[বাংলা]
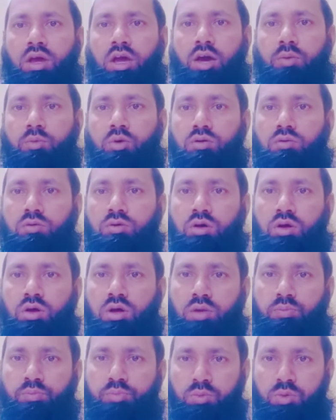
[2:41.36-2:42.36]
এবং
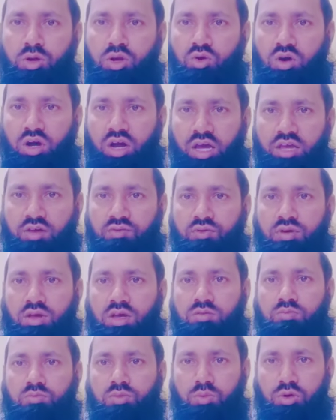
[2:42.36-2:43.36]
বিভিন্ন
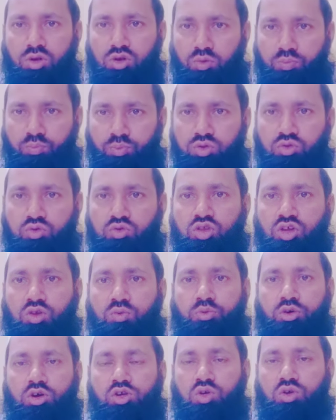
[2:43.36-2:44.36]
কাইফিয়াত বিভিন্ন পদ্ধতির
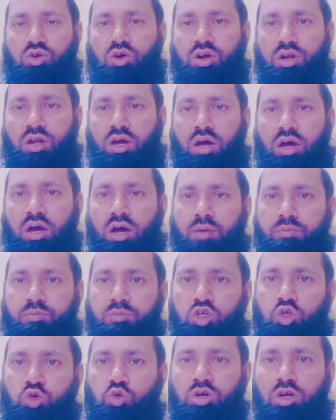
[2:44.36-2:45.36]
প্রয়োজন হয় না
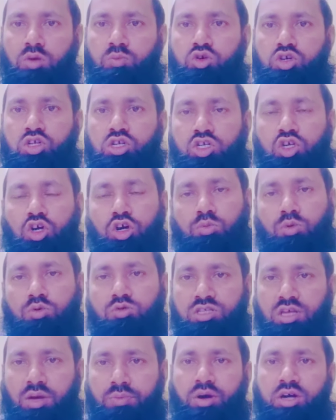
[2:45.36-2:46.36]
আপনি শুয়ে বসে
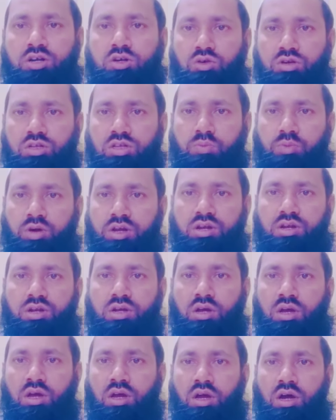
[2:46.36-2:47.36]
সর্বাবস্থা পাঠ করতে পারেন
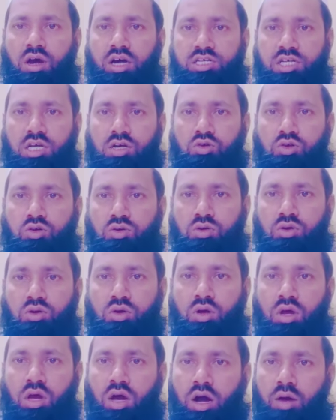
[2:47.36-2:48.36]
আশা করি
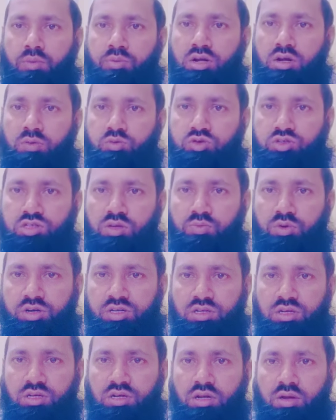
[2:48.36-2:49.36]
আপনারা বুঝতে
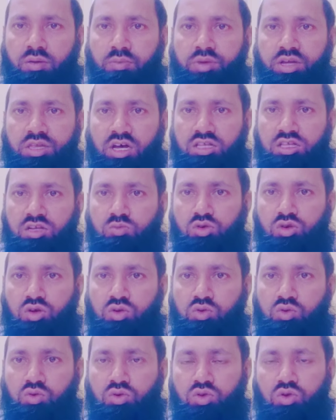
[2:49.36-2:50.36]
পারছেন বেদাতিমূলক
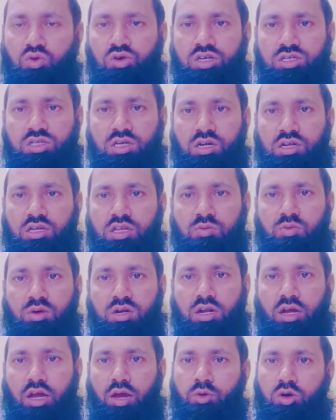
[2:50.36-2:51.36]
দূরদগুলি ছেড়ে
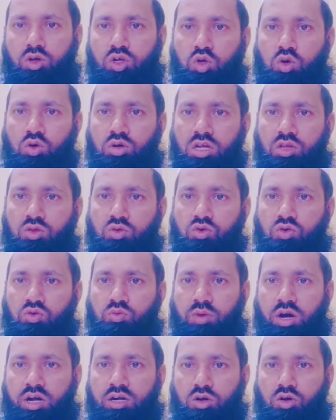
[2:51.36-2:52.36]
দিবেন এবং সঠিক দূরদ
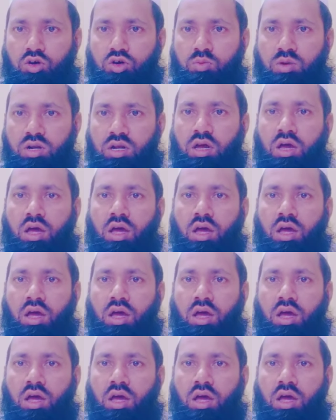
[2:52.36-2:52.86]
পাঠ করবেন